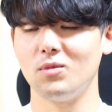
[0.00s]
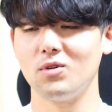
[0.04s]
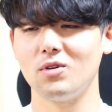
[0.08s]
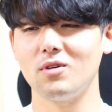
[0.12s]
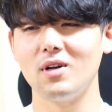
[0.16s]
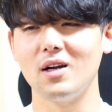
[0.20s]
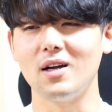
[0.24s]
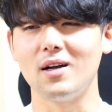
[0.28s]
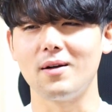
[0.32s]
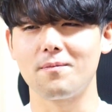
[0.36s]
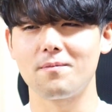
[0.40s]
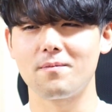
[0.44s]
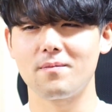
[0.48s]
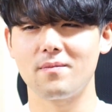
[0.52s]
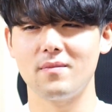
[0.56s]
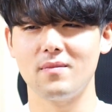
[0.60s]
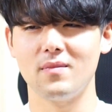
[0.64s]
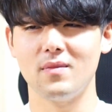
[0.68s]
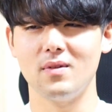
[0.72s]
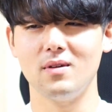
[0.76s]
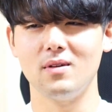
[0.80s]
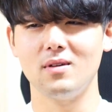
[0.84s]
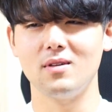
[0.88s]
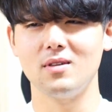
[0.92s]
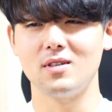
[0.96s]
僕は
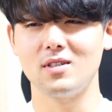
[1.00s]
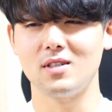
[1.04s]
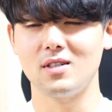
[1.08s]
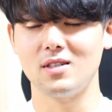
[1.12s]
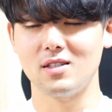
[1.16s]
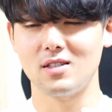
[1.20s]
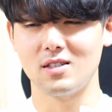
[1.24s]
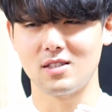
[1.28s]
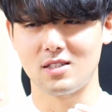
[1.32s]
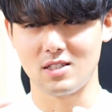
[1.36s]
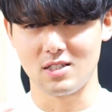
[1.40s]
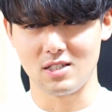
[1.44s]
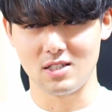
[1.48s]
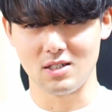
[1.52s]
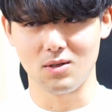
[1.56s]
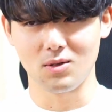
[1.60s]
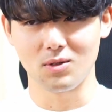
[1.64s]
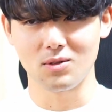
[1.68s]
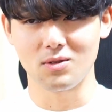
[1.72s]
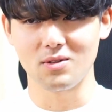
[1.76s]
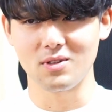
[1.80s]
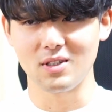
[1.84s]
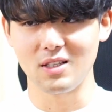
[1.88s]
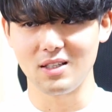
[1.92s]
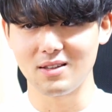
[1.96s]
仕
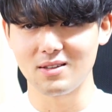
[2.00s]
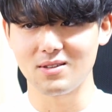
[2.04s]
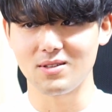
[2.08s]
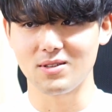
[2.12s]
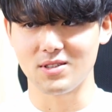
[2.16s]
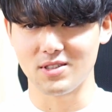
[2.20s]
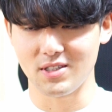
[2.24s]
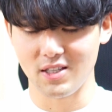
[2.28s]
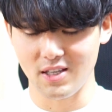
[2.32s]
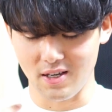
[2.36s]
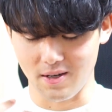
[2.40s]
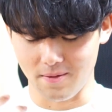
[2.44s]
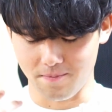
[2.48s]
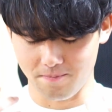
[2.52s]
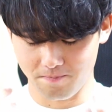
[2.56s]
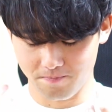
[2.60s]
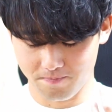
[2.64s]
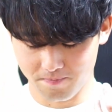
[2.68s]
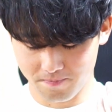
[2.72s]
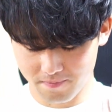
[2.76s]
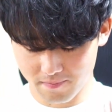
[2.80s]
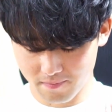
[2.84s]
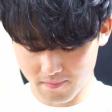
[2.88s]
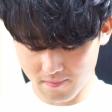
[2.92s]
事人として